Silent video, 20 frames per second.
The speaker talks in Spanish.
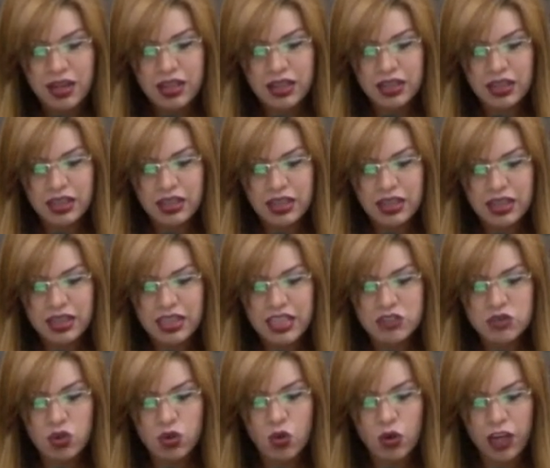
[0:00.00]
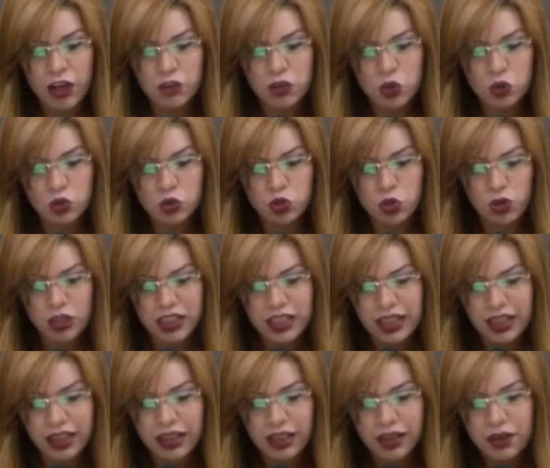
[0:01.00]
y, y eso es lo que Dios no
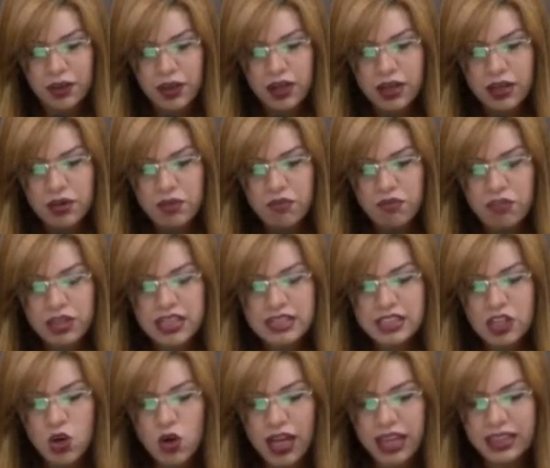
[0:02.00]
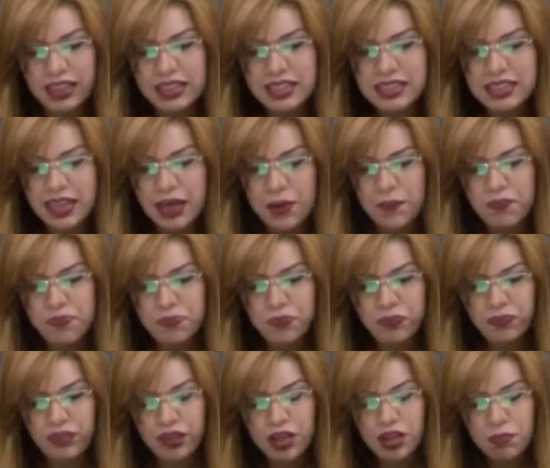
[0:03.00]
quiere. Fíjense lo que dice
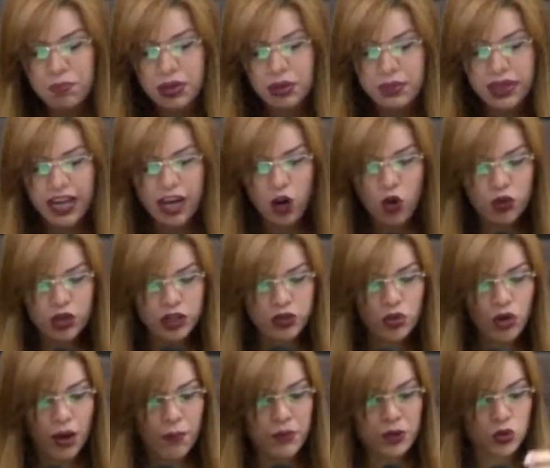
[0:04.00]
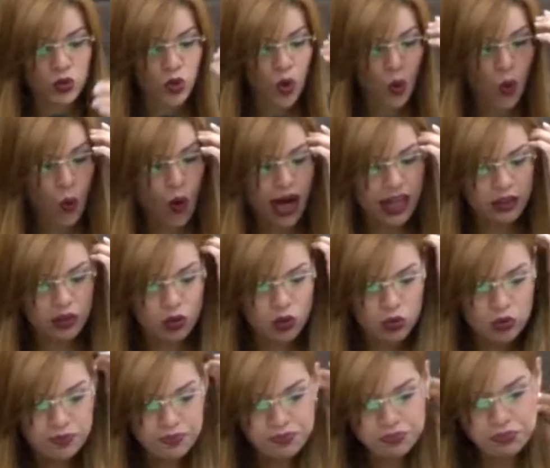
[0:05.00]
1 Corintios capítulo
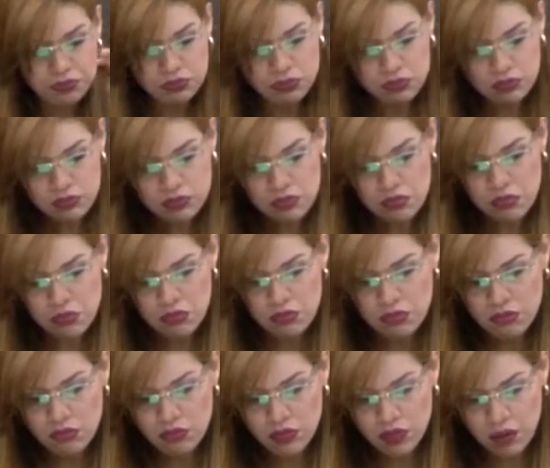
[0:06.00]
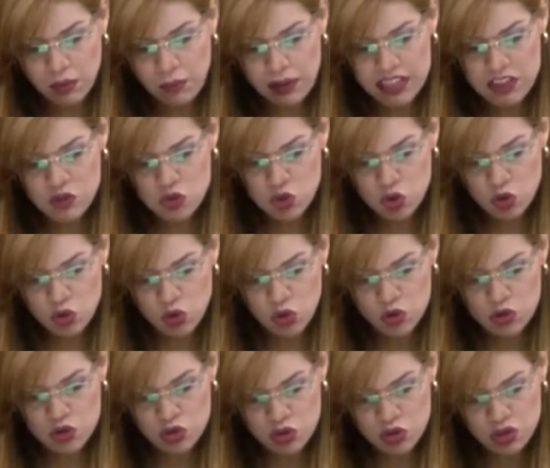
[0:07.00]
4, verso
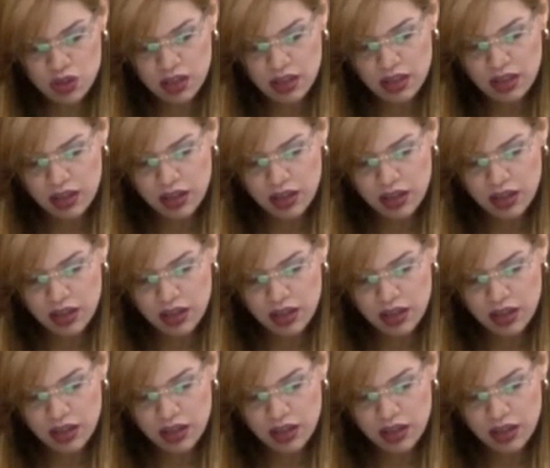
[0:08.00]
2.